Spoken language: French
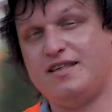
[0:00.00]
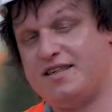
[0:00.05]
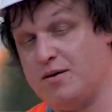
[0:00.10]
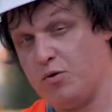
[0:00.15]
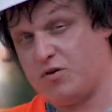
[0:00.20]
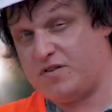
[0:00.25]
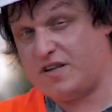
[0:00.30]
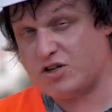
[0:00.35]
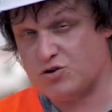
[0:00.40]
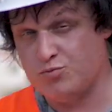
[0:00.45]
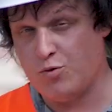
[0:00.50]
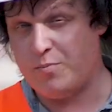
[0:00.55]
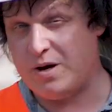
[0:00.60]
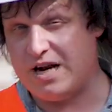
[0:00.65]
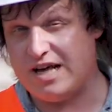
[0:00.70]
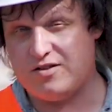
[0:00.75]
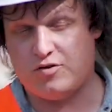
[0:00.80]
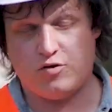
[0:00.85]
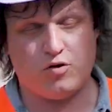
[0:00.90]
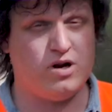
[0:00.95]
Et c'est pour ça que je me
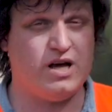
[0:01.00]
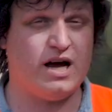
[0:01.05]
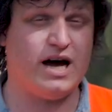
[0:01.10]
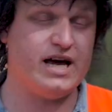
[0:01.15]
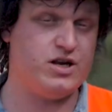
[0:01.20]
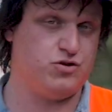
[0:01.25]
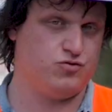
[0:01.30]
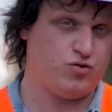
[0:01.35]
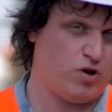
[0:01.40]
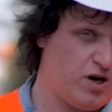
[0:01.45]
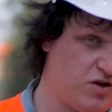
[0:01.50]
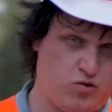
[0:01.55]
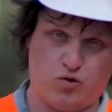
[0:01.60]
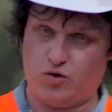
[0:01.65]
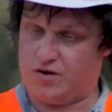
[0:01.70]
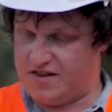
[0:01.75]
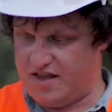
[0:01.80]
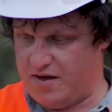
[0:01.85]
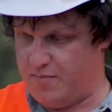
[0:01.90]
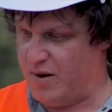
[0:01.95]
balade sur les rails. Je vous
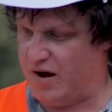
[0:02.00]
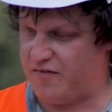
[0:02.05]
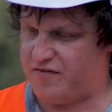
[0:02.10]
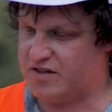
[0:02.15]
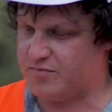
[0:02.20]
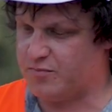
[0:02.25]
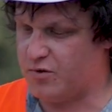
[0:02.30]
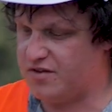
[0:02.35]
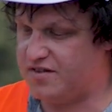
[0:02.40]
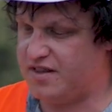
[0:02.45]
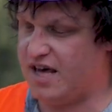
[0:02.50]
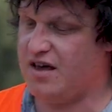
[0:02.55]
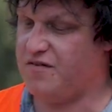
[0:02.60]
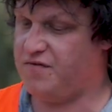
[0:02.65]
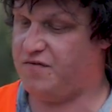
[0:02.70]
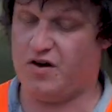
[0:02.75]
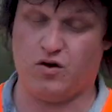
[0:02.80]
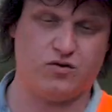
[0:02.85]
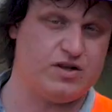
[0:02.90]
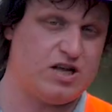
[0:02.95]
rassure, c'est parfaitement
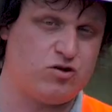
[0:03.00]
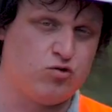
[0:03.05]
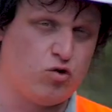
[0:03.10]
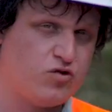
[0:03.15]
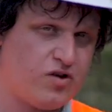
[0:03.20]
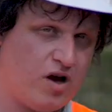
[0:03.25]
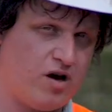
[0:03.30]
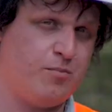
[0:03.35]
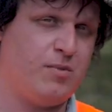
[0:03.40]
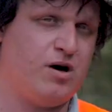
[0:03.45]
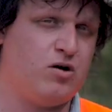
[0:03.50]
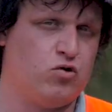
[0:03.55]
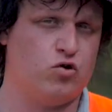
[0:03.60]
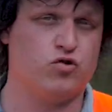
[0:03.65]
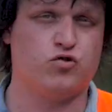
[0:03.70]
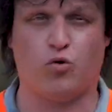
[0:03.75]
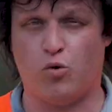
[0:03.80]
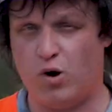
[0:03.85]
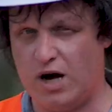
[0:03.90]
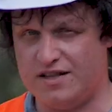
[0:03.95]
safe et on a totalement
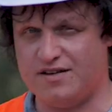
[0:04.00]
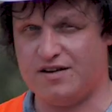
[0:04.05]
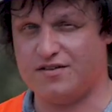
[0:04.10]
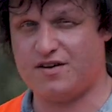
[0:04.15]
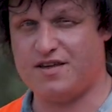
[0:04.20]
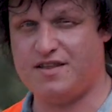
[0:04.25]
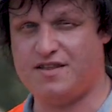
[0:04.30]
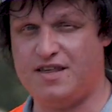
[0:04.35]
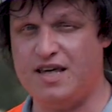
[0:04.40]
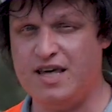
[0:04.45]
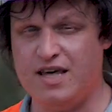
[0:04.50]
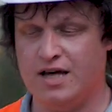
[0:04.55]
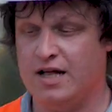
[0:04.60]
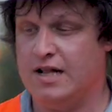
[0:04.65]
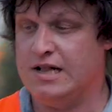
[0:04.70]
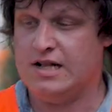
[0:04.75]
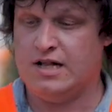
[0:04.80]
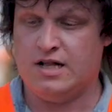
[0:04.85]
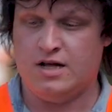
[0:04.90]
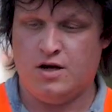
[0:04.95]
le droit d'être ici
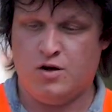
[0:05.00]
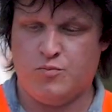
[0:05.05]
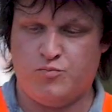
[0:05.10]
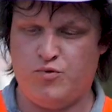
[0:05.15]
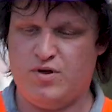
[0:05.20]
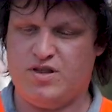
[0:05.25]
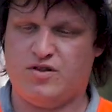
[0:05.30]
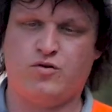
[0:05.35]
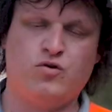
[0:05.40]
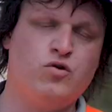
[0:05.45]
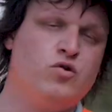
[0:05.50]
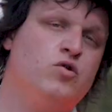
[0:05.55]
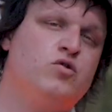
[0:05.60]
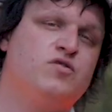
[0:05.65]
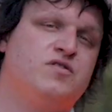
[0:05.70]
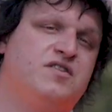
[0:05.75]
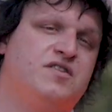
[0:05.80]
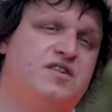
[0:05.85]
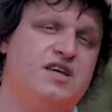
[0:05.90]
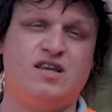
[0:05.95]
puisque
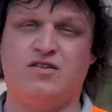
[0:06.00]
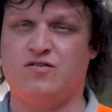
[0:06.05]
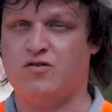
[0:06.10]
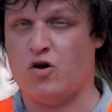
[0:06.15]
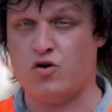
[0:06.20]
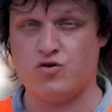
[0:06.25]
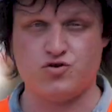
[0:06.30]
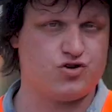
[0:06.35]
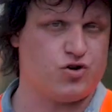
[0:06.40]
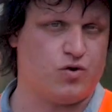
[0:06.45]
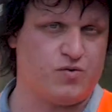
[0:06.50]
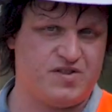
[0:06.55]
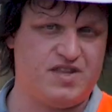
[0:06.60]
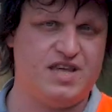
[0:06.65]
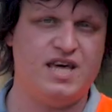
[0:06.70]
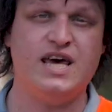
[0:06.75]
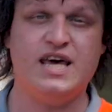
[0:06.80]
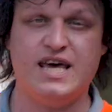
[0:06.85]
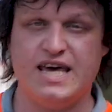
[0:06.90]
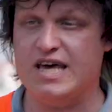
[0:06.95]
c'est un
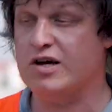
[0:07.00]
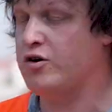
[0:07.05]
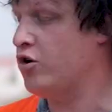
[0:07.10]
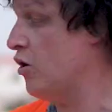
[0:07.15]
chantier et